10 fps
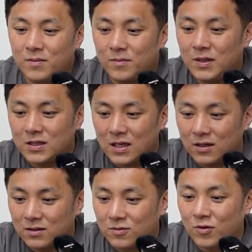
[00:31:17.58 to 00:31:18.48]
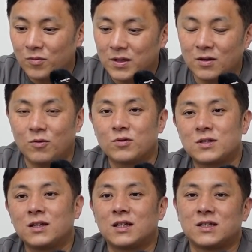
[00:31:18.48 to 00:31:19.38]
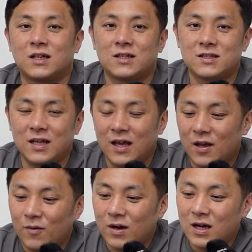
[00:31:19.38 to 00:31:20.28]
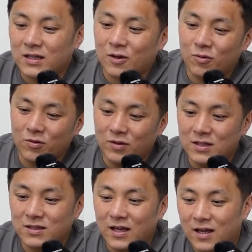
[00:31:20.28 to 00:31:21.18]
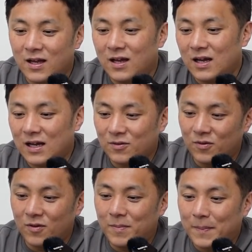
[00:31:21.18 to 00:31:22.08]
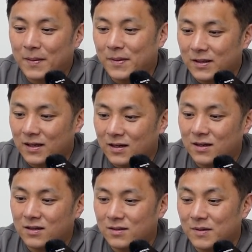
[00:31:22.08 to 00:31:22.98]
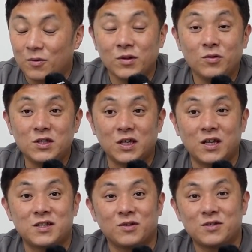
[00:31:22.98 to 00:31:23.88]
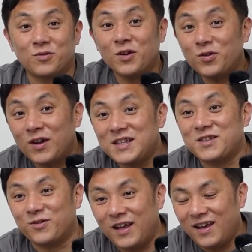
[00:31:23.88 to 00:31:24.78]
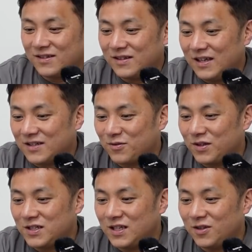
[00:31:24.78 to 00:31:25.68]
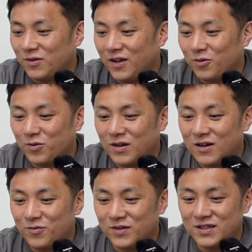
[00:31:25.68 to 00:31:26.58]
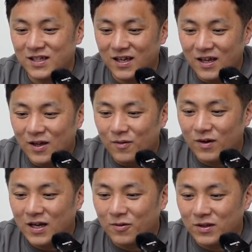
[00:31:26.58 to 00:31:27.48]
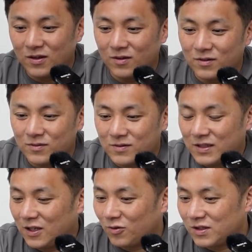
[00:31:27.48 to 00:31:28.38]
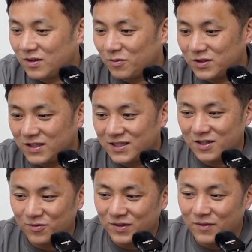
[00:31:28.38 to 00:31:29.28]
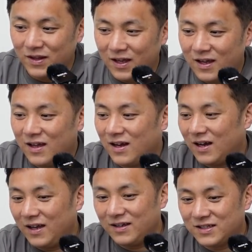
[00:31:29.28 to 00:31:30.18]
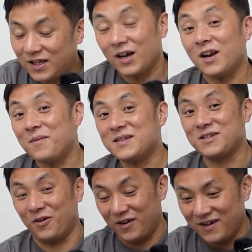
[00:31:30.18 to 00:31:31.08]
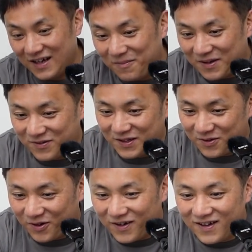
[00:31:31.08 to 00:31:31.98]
皆さん、これを見てるおっさんたちがですね、若かった頃のですね、あの、パッパラパーな、まあ、こんなこと言っちゃいけないですよね。そんなことないですよね。で、それでしれっとね、大人のふりして、若い子に説教してるかもしれないですけど、普段はね。はい。しかますよあんまり言ってると。